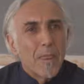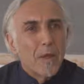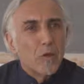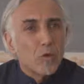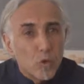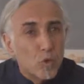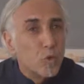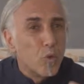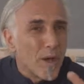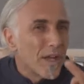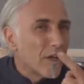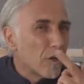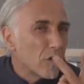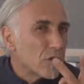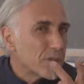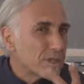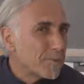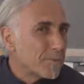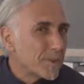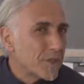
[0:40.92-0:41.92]
due
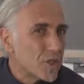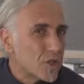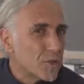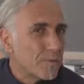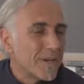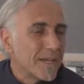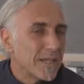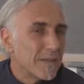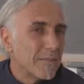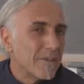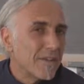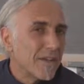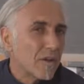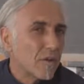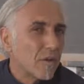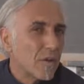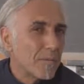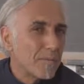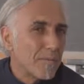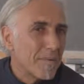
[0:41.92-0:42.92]
cose principali mi
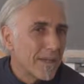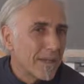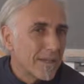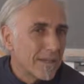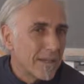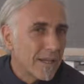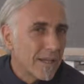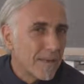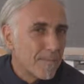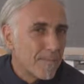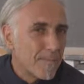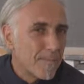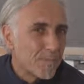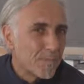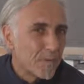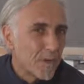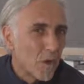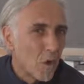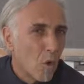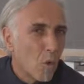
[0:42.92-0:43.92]
vengono in mente.
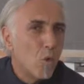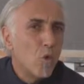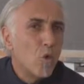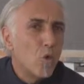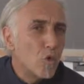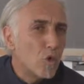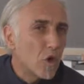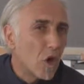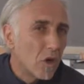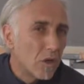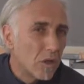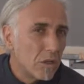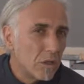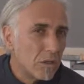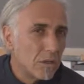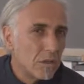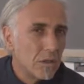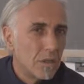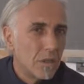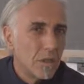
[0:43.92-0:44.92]
Uno,
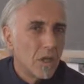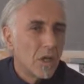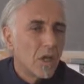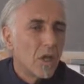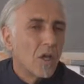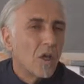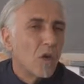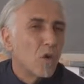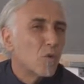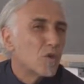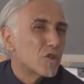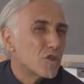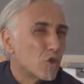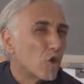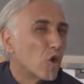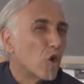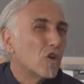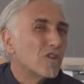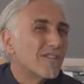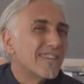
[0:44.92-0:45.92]
questo
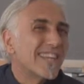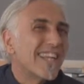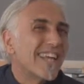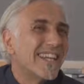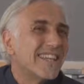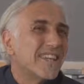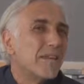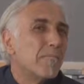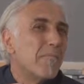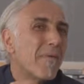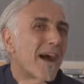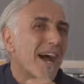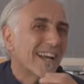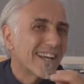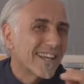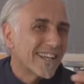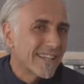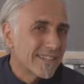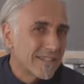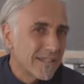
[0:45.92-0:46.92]
content
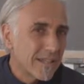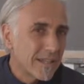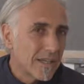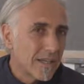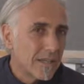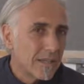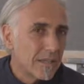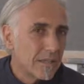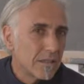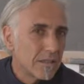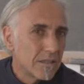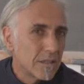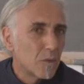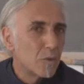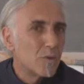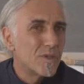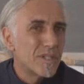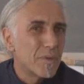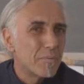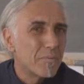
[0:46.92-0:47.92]
marketing di
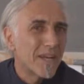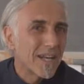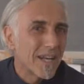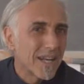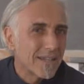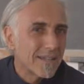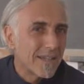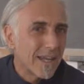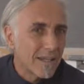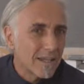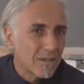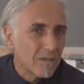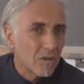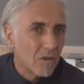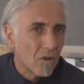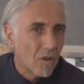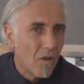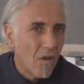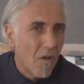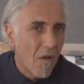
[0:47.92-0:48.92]
cui si parla
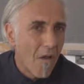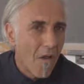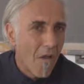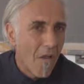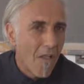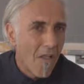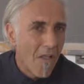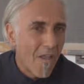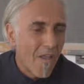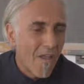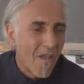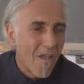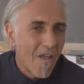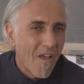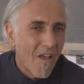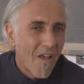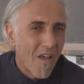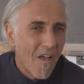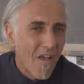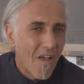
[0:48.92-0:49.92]
tanto,
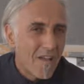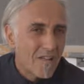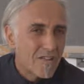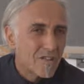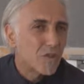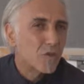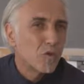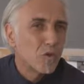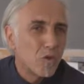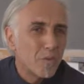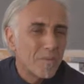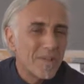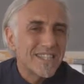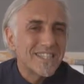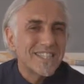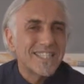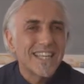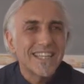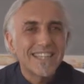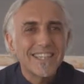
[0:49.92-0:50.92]
secondo me
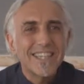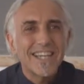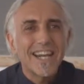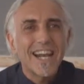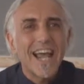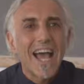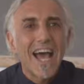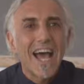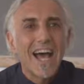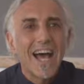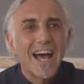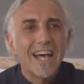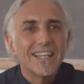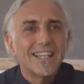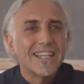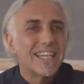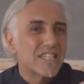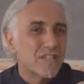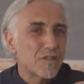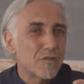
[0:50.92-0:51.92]
si andrà
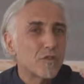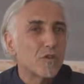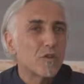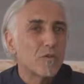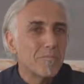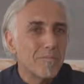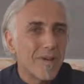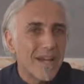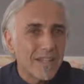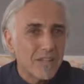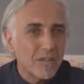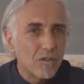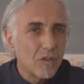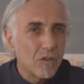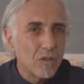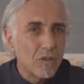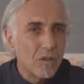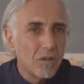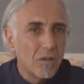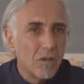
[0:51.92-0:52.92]

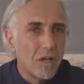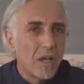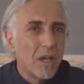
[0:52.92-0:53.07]
trasformando